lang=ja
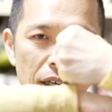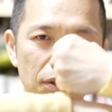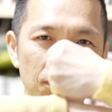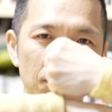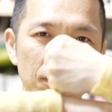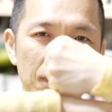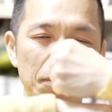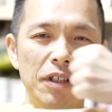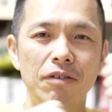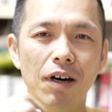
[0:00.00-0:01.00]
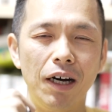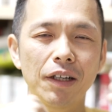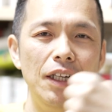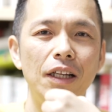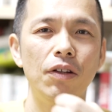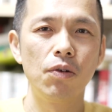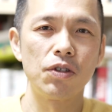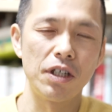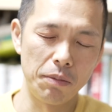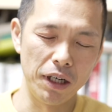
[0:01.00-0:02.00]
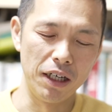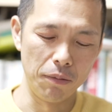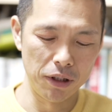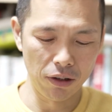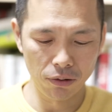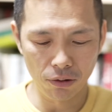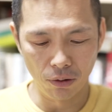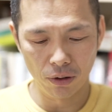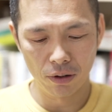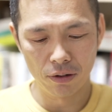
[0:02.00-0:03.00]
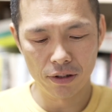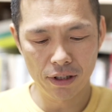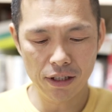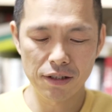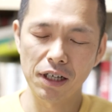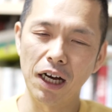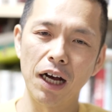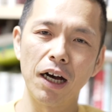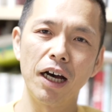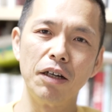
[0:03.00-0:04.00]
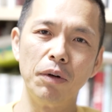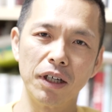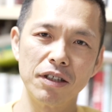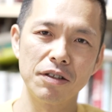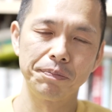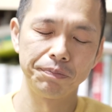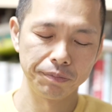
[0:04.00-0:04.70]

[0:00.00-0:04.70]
けるためにはどうすればいいかみたいなことを常々考えるわけです。